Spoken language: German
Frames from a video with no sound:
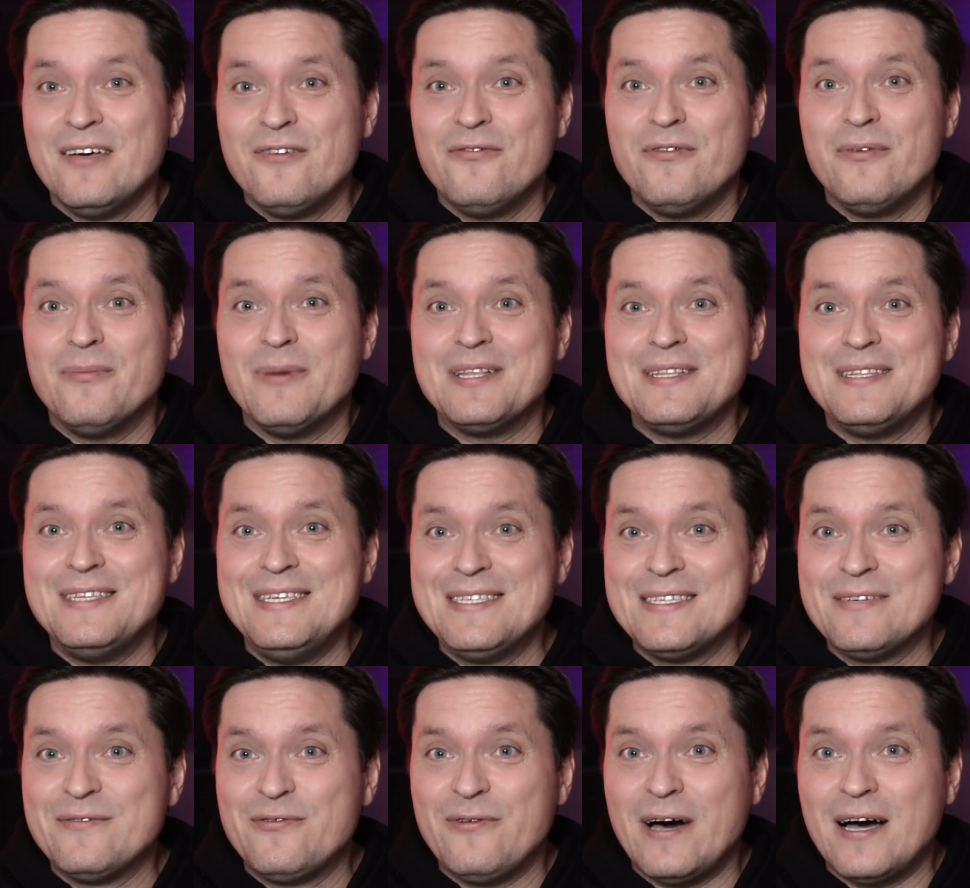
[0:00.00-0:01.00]
wenn man
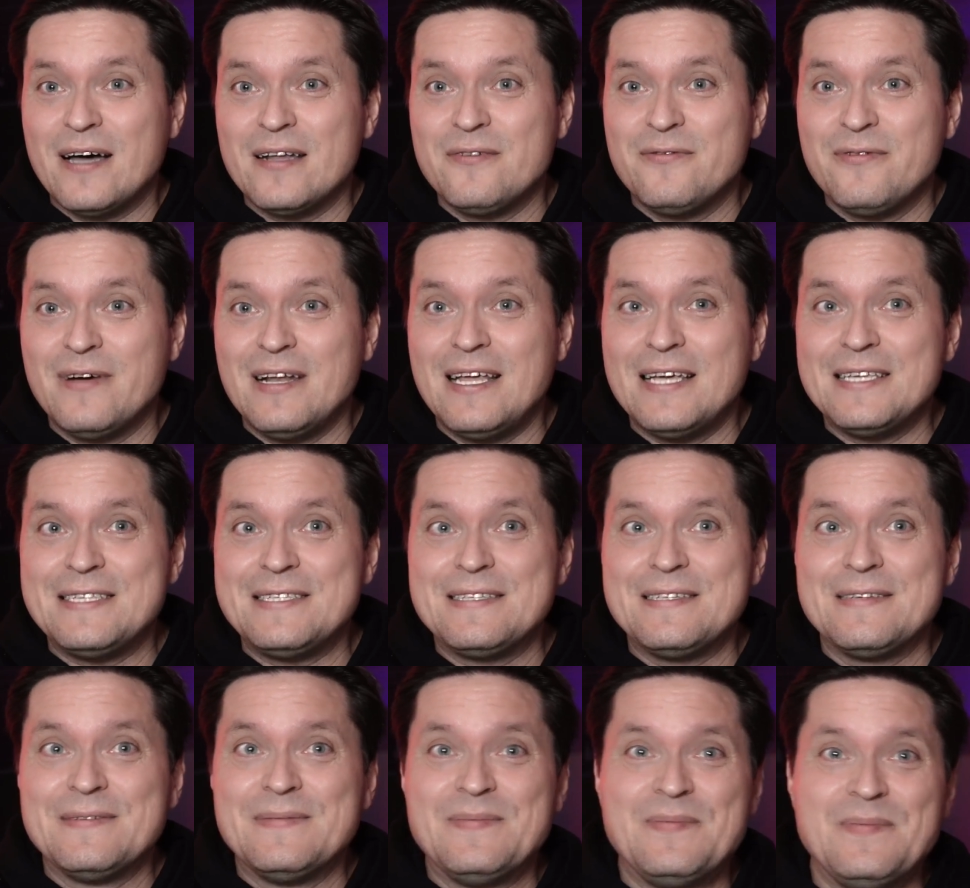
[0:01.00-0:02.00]
diese Pfade verlässt.